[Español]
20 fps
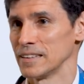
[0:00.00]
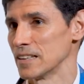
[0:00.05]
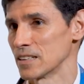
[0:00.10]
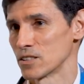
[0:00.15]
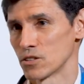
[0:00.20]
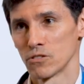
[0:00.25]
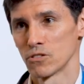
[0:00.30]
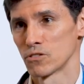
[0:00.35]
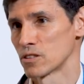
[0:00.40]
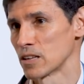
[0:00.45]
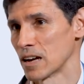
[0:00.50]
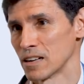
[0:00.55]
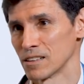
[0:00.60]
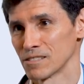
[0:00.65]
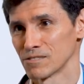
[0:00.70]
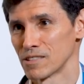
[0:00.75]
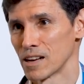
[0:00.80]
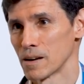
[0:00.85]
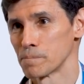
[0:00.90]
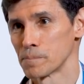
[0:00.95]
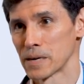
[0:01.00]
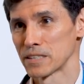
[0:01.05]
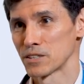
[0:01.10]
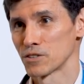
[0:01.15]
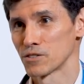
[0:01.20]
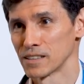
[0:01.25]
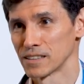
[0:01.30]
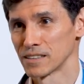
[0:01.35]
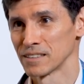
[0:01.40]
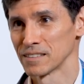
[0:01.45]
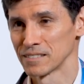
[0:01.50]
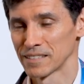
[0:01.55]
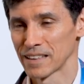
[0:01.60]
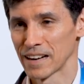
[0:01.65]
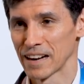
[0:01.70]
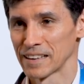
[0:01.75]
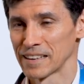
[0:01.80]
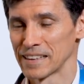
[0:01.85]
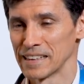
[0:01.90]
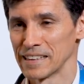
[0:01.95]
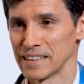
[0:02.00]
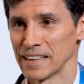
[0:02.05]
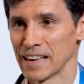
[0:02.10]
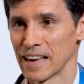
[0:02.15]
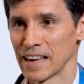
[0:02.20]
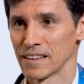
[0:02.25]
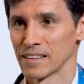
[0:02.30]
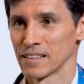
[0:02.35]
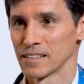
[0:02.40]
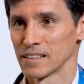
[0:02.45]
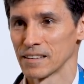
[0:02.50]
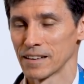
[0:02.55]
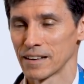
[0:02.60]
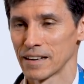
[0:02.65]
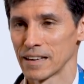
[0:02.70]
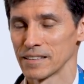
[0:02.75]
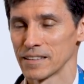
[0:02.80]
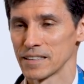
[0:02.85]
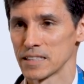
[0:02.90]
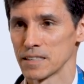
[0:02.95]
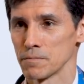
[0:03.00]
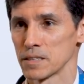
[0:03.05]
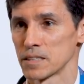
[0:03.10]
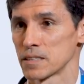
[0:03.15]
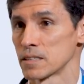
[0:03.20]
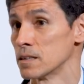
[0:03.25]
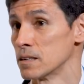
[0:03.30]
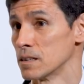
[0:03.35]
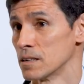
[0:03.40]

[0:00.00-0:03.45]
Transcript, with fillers: y eso nos da una paz y una tranquilidad grandísimas.